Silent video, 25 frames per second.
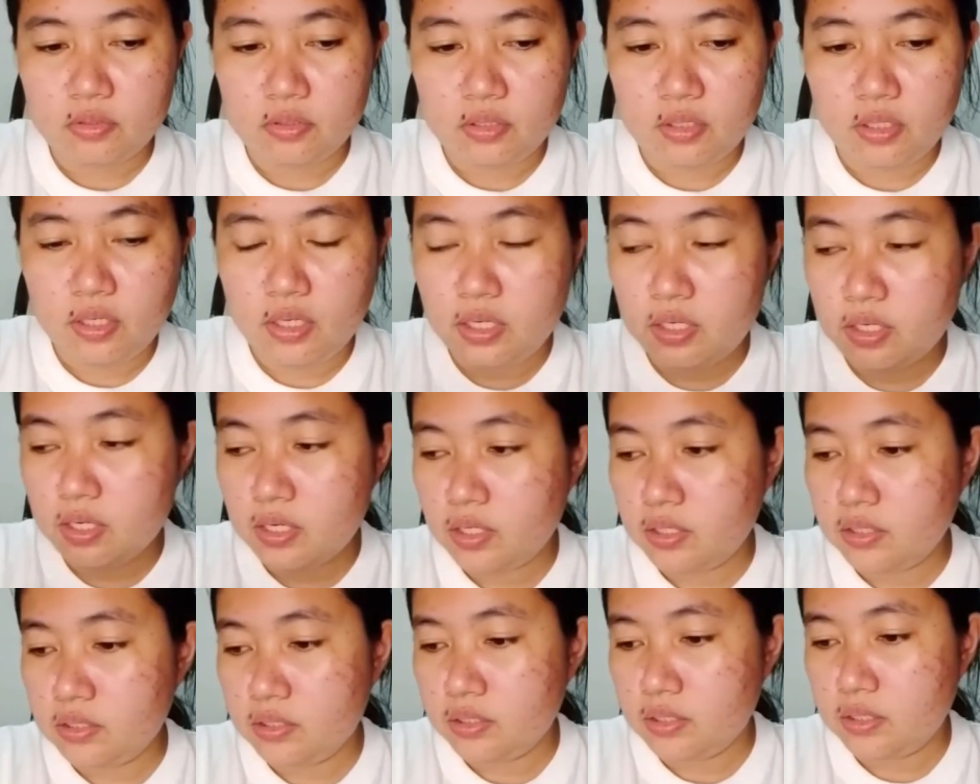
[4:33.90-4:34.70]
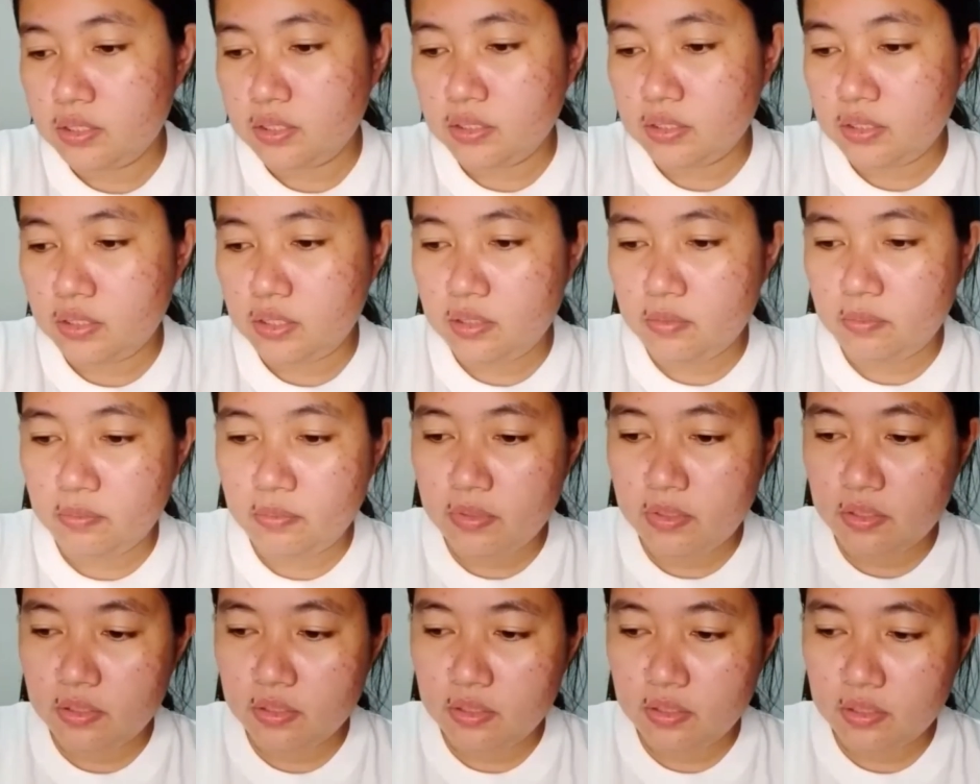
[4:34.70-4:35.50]
drain lang natin
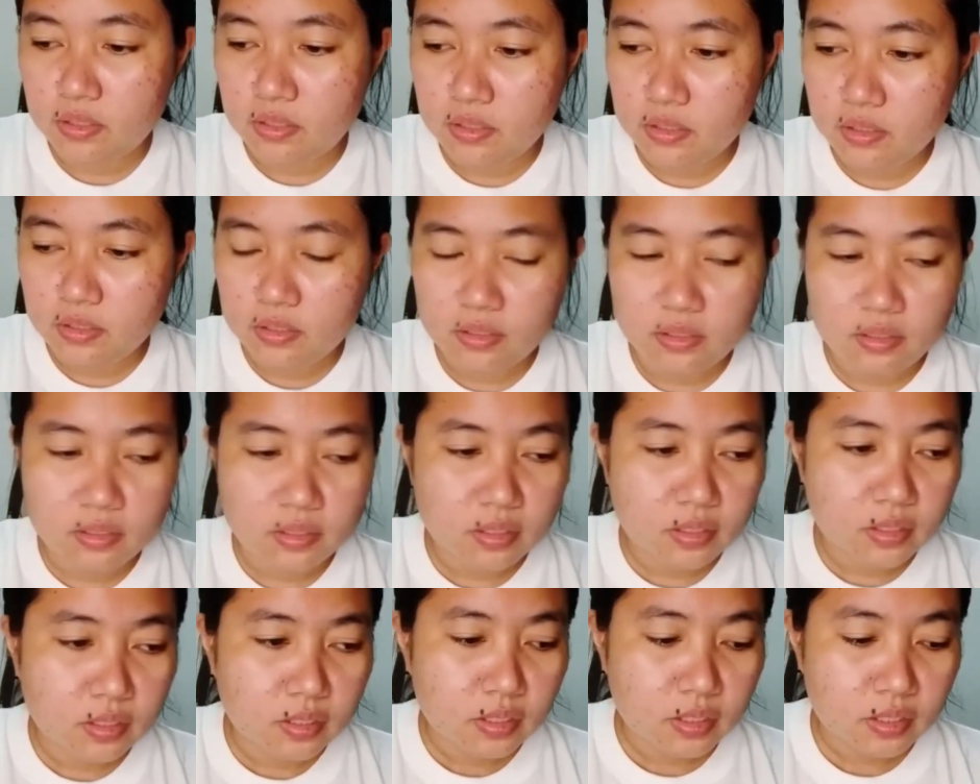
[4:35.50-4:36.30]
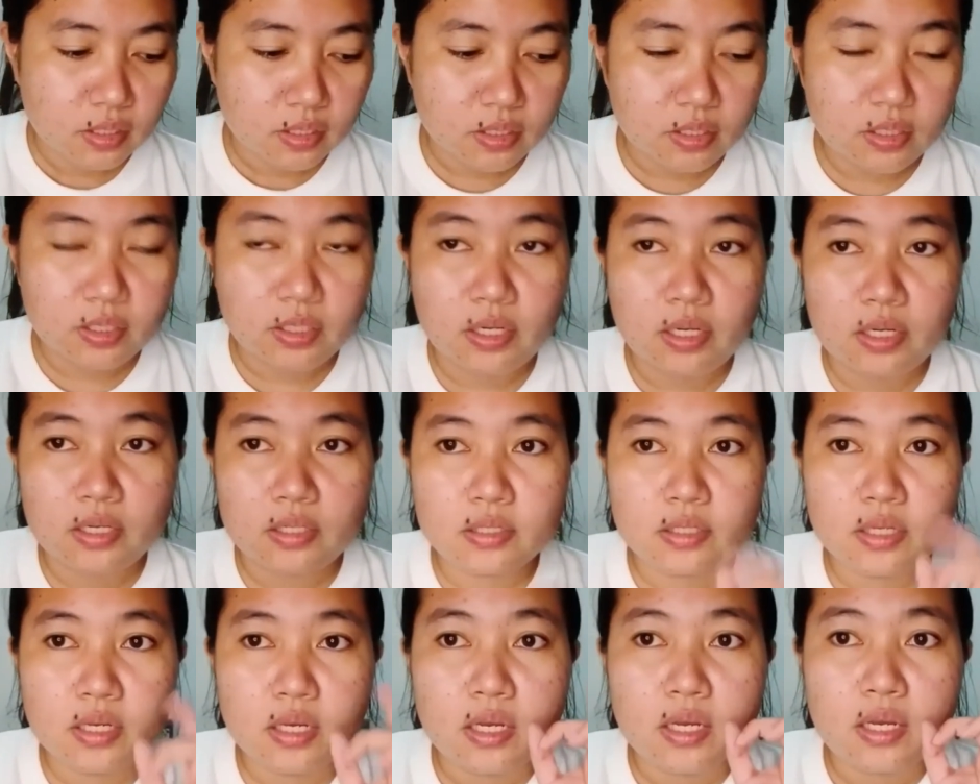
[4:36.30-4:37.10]
para yan
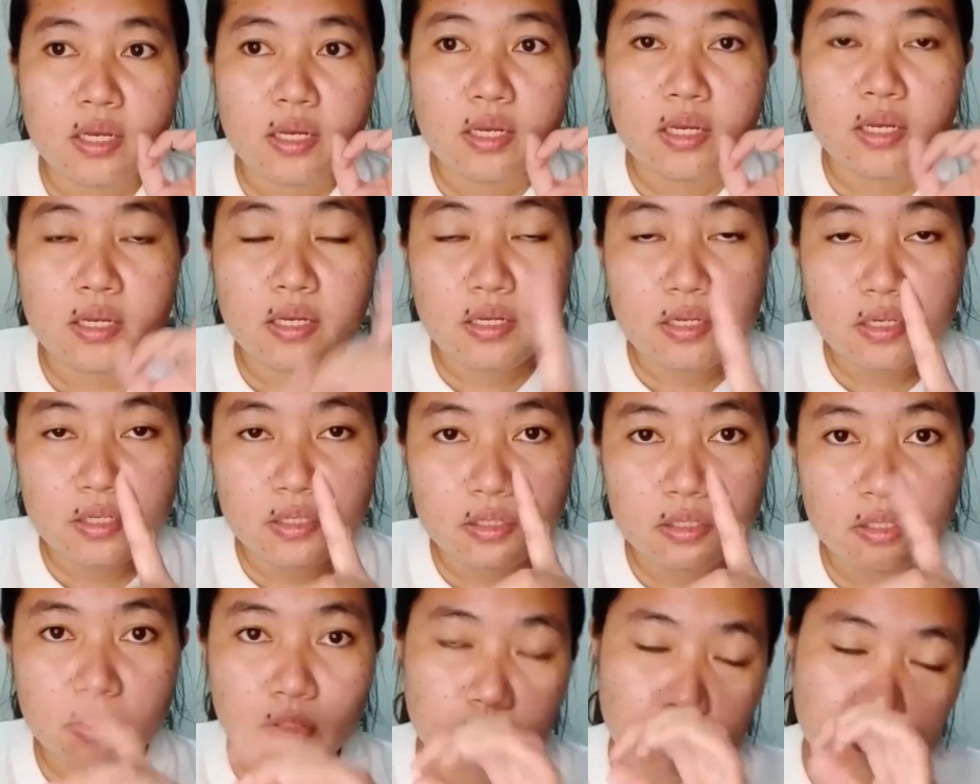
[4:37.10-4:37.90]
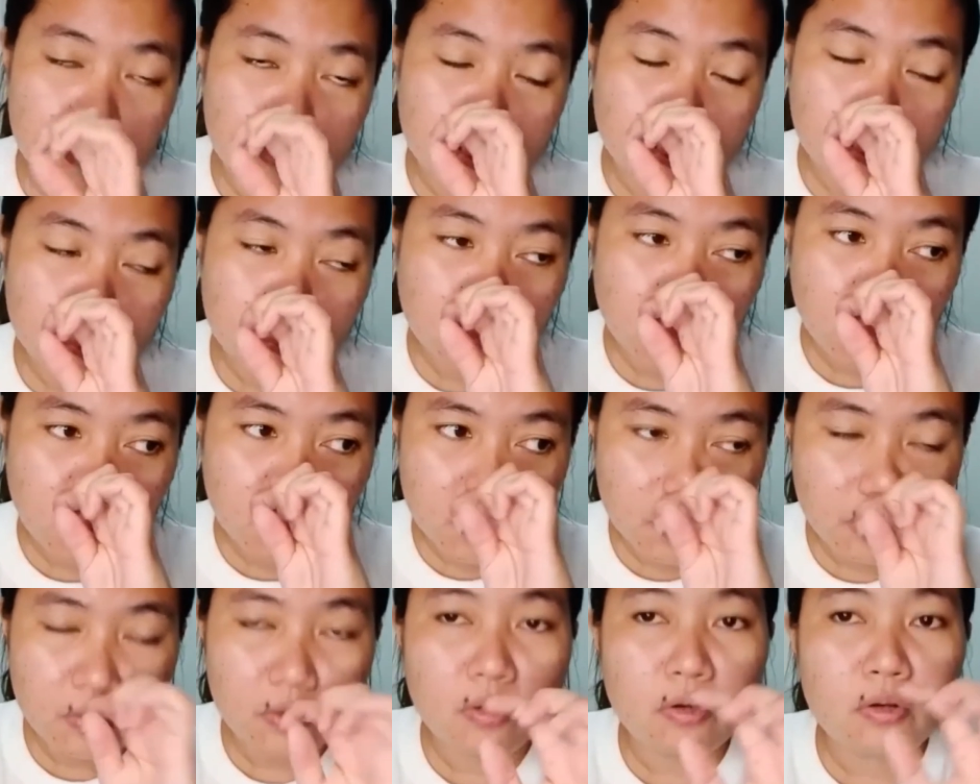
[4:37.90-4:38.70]
guys and
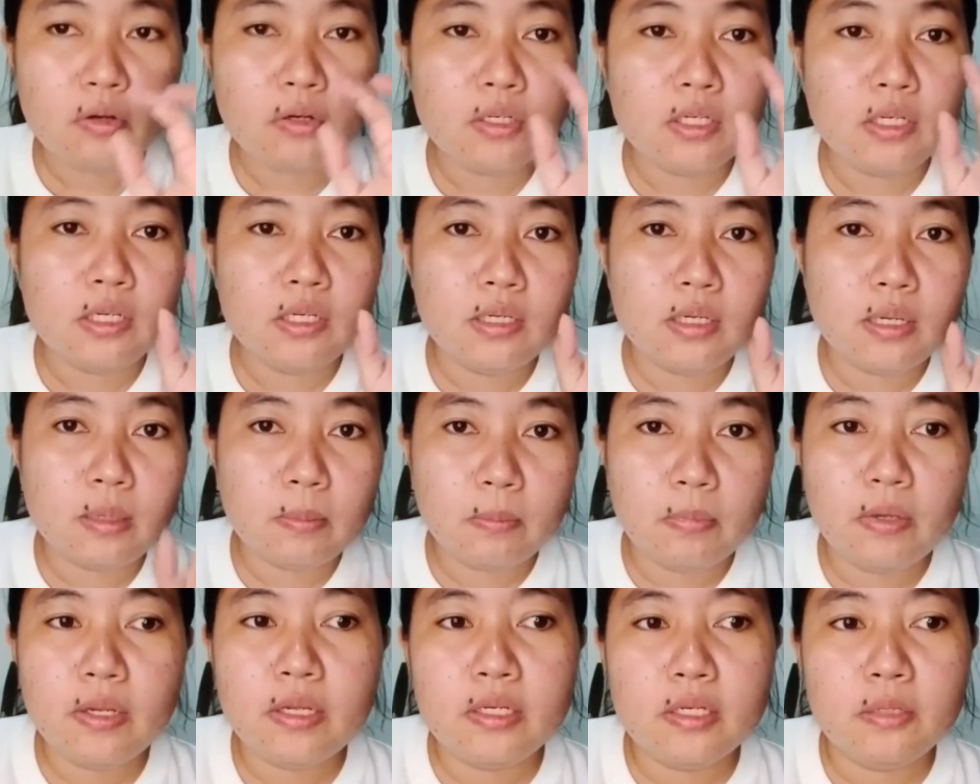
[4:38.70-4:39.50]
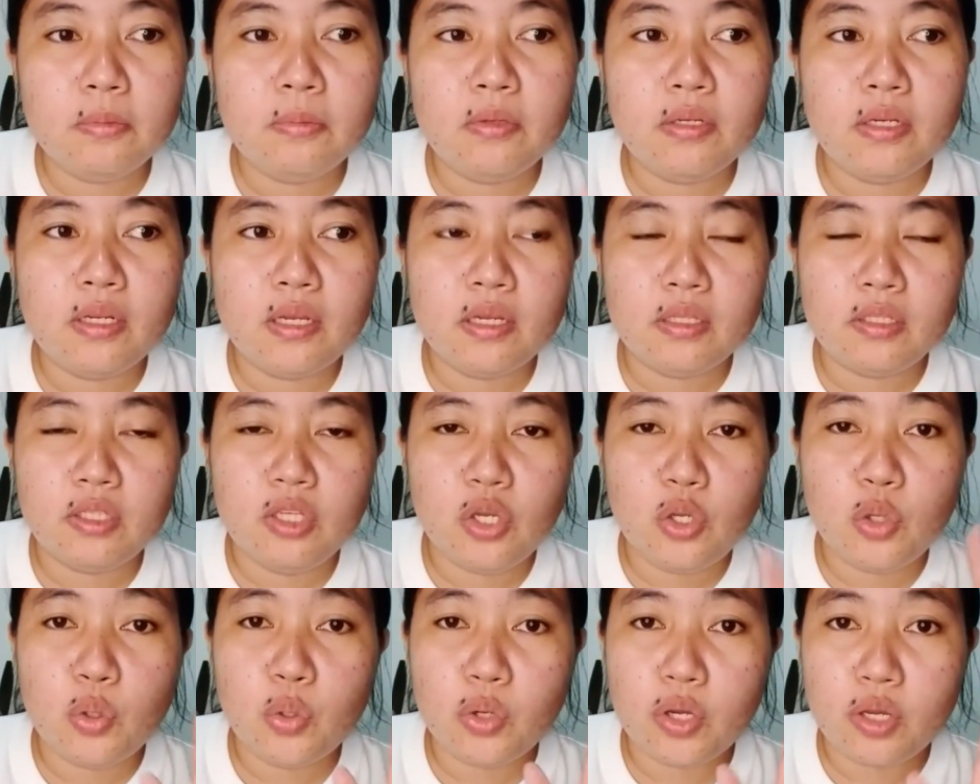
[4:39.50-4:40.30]
tomorrow i-apply naman
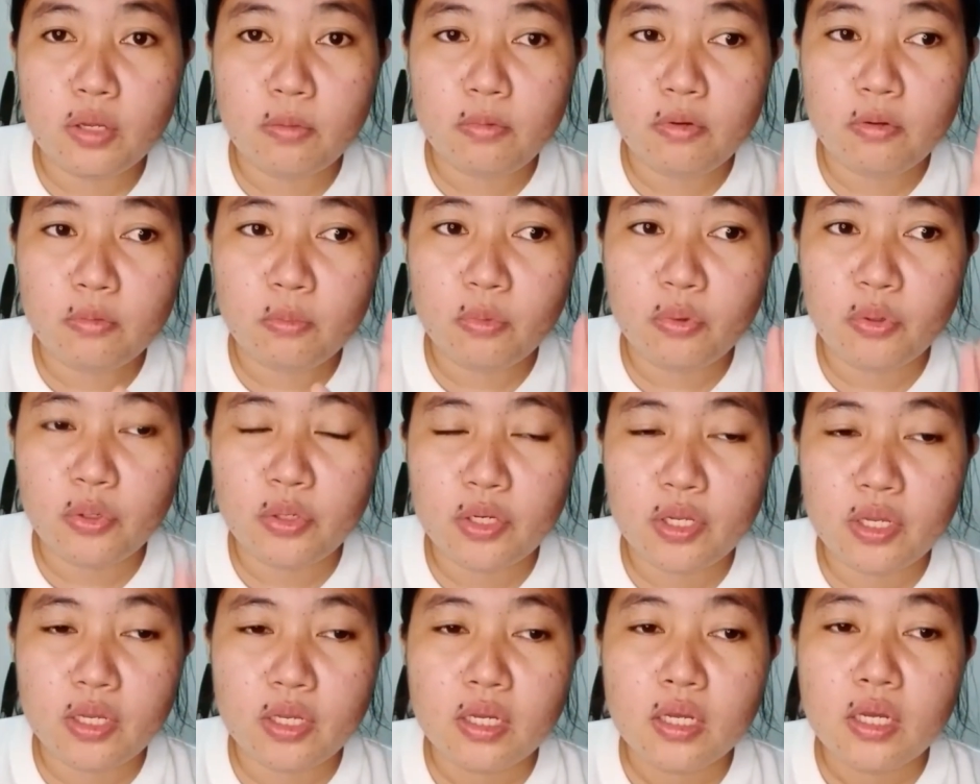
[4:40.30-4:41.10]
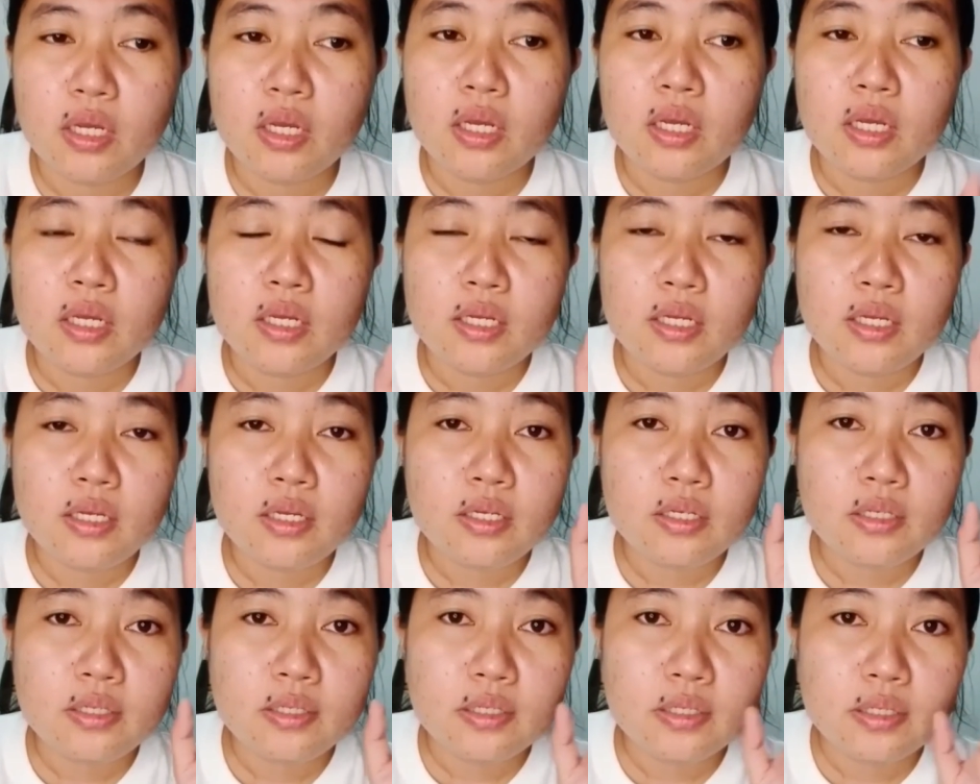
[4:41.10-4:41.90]
natin yung every morning
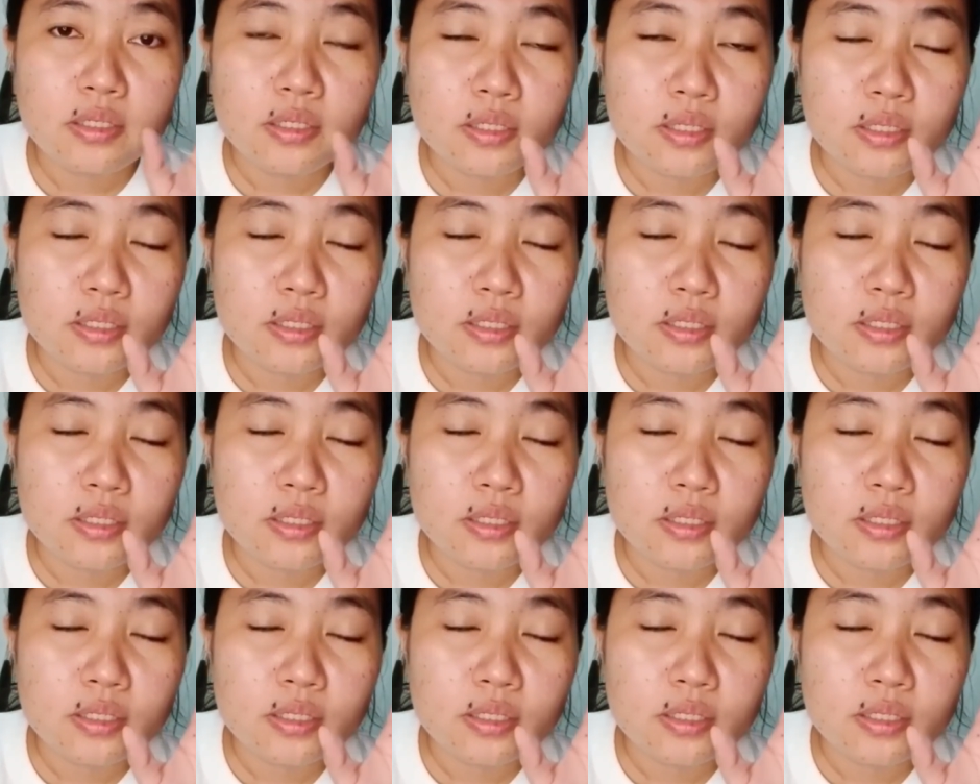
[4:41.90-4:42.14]
i